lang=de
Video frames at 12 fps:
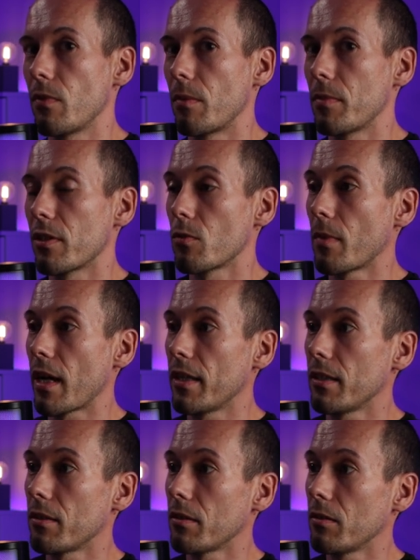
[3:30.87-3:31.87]
Wir haben hier zum
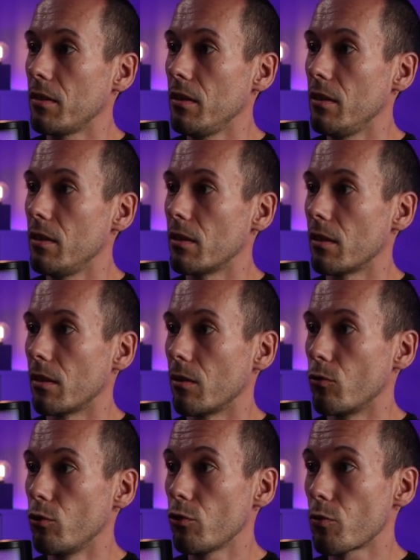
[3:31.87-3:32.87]
einen die äh,
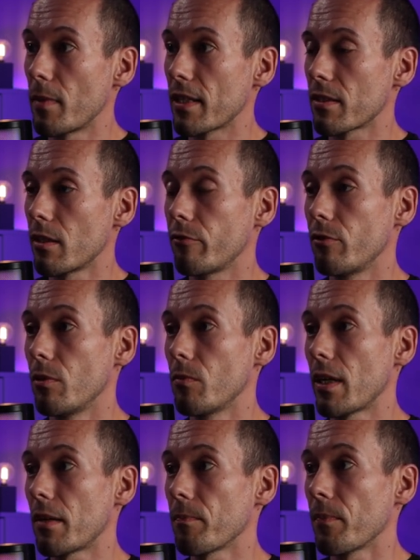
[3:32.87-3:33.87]
Roosmaster
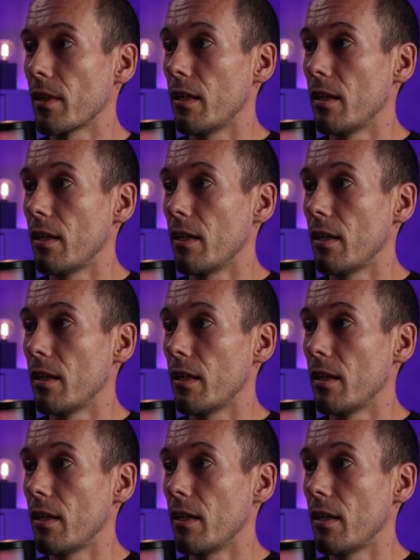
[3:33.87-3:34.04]
Firmware,